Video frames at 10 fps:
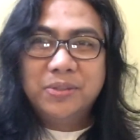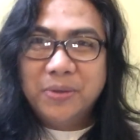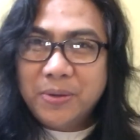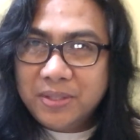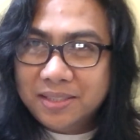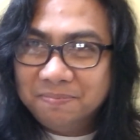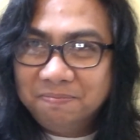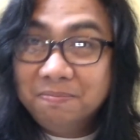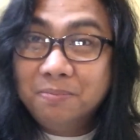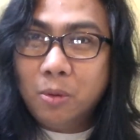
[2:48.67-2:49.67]
so yun,
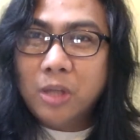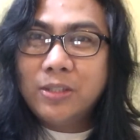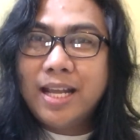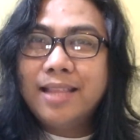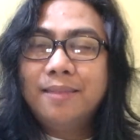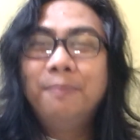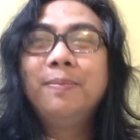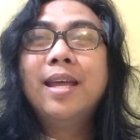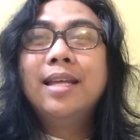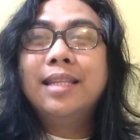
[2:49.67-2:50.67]
bukas ulit.
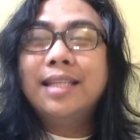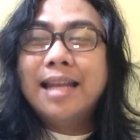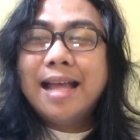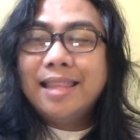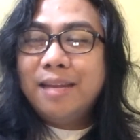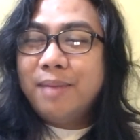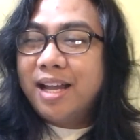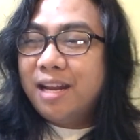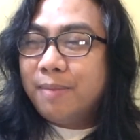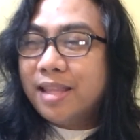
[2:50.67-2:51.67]
Tingnan natin,
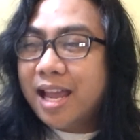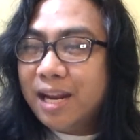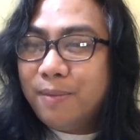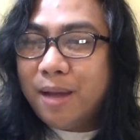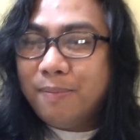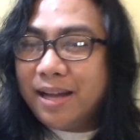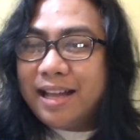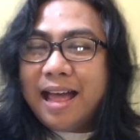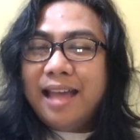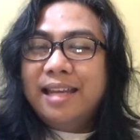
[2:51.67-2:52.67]
maghanap pa tayo ng mga
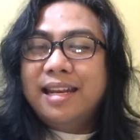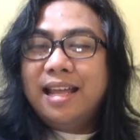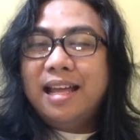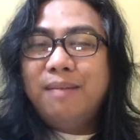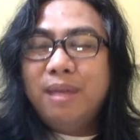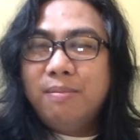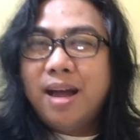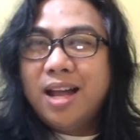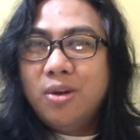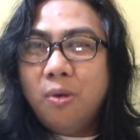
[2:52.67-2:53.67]
pagkain na may
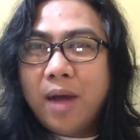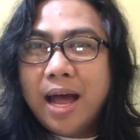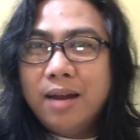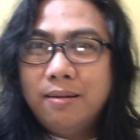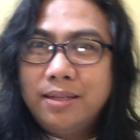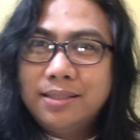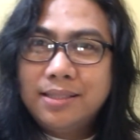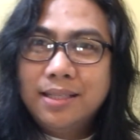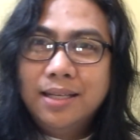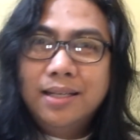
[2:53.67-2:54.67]
mga low
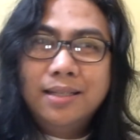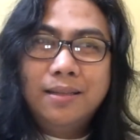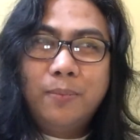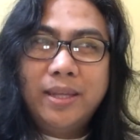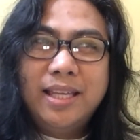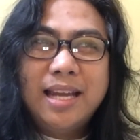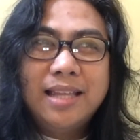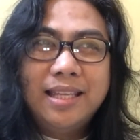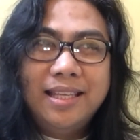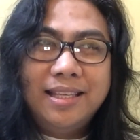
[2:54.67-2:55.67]
calories na pwede
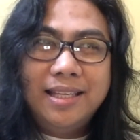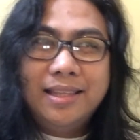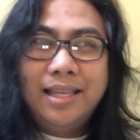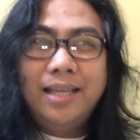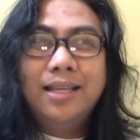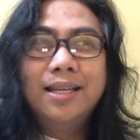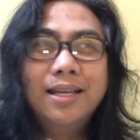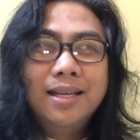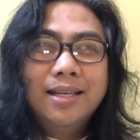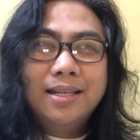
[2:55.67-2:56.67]
nating i-take
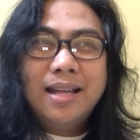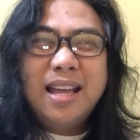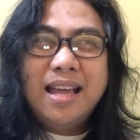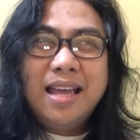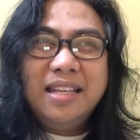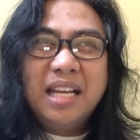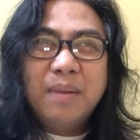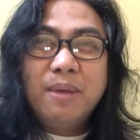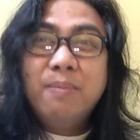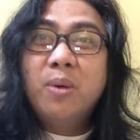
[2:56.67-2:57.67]
na hindi ka
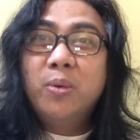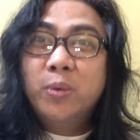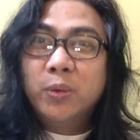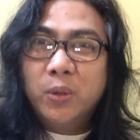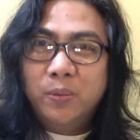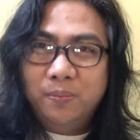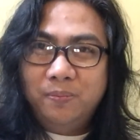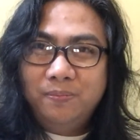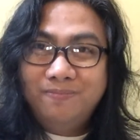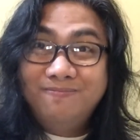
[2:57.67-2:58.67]
naman
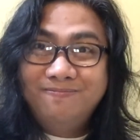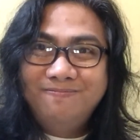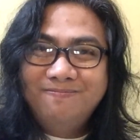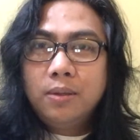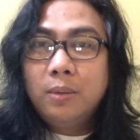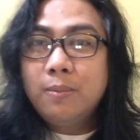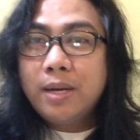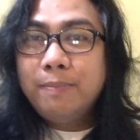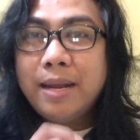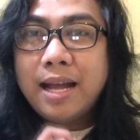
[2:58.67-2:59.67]
magugutom. Hmm? Huwag mo
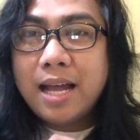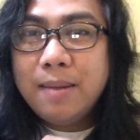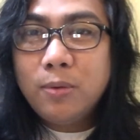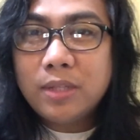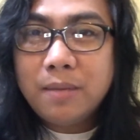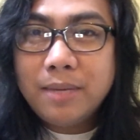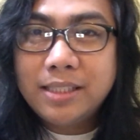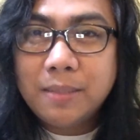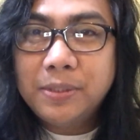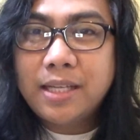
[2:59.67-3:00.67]
rin palang kalimutang
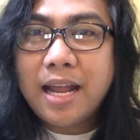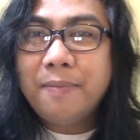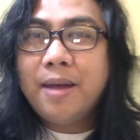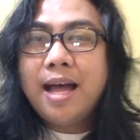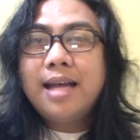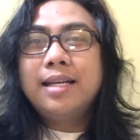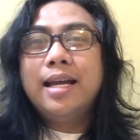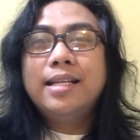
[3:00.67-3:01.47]
mag-subscribe ha. Ah.